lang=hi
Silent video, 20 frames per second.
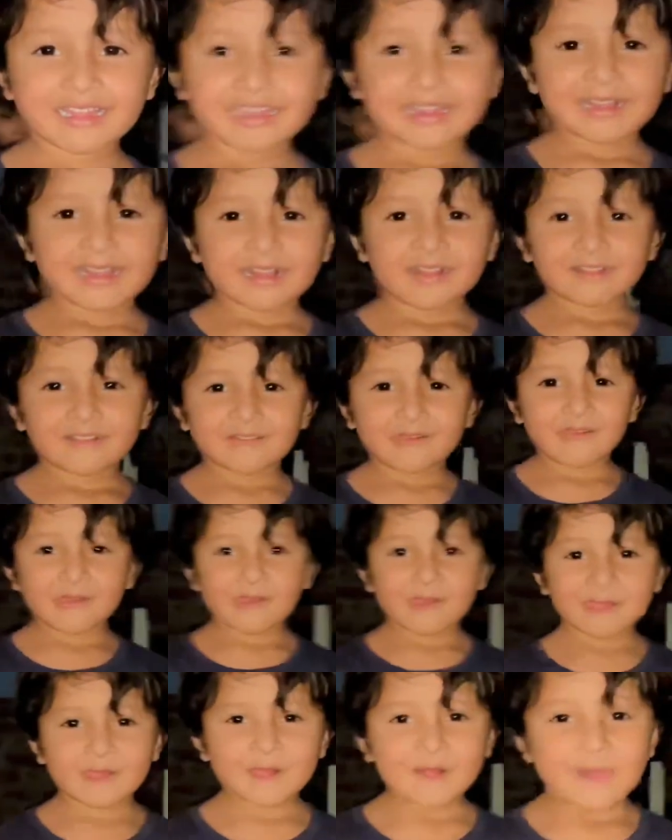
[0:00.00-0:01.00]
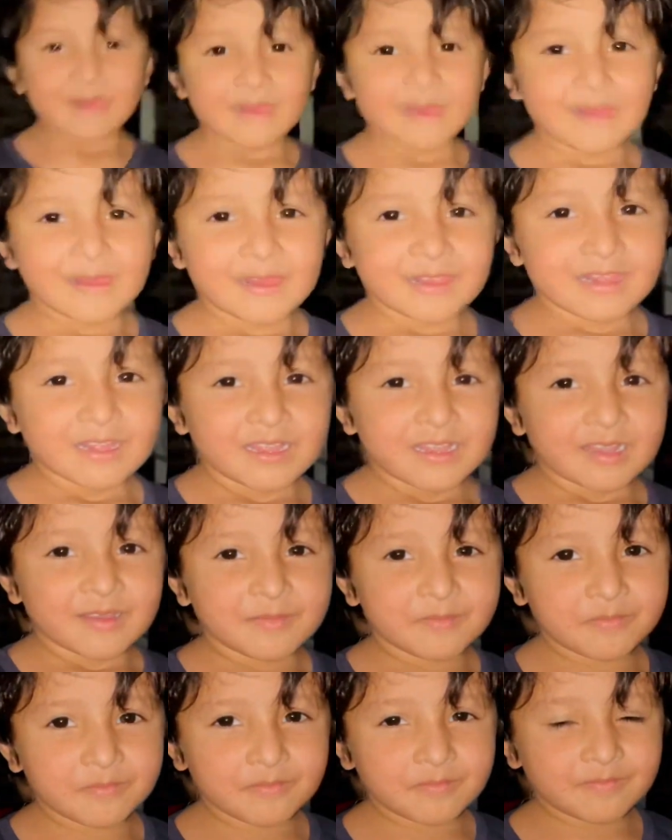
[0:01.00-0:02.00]
चलो और
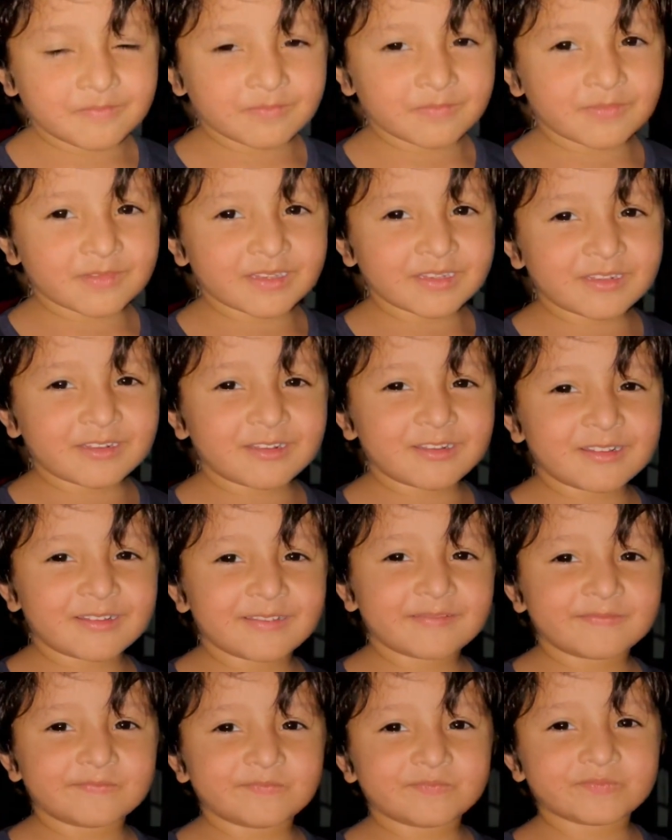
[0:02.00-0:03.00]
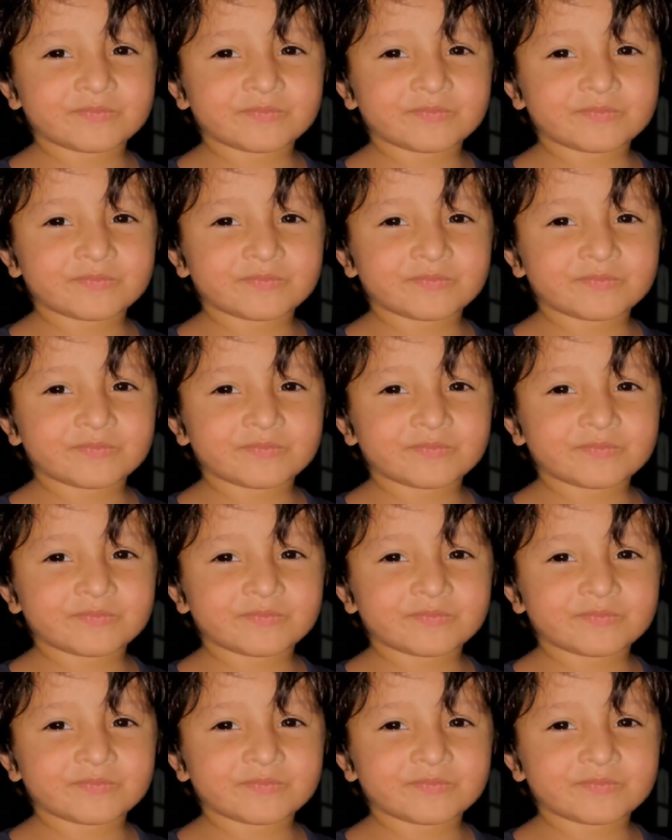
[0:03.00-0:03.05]
कौन सा डांस आता है वो करो